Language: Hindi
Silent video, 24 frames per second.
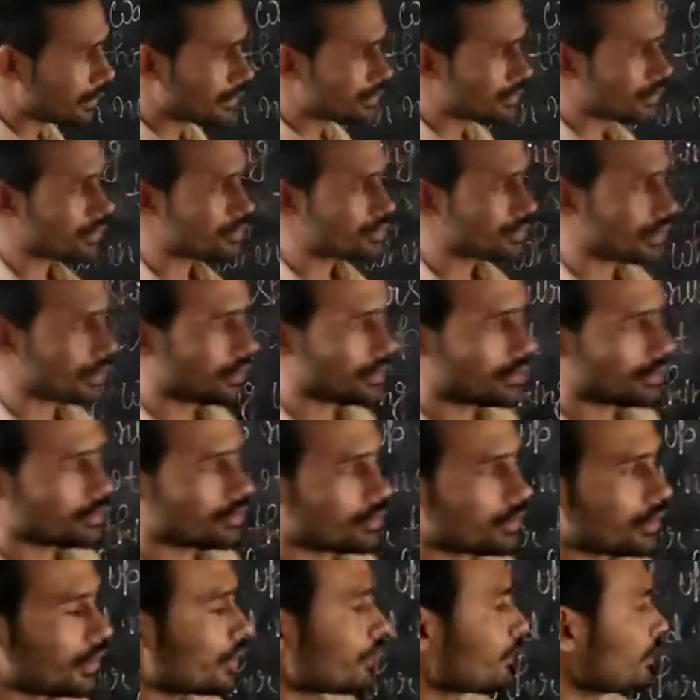नेसेसरी जो
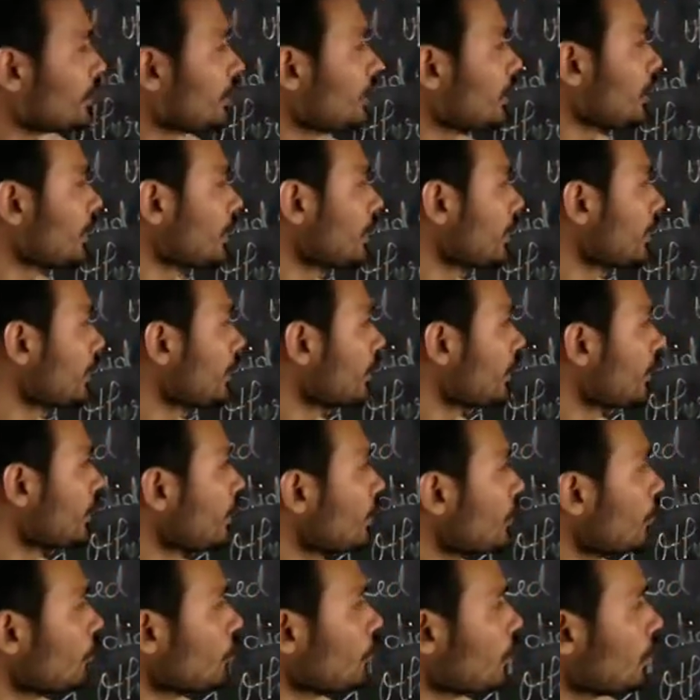नर्सिंग है
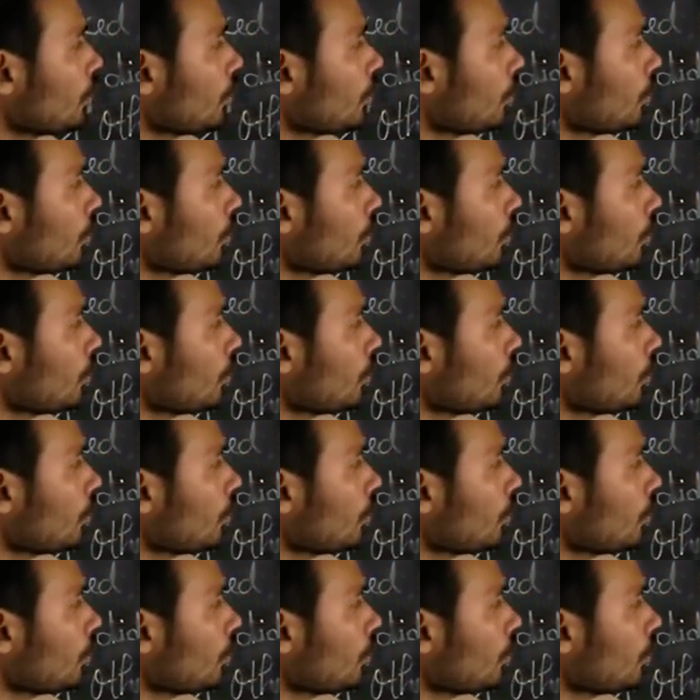वो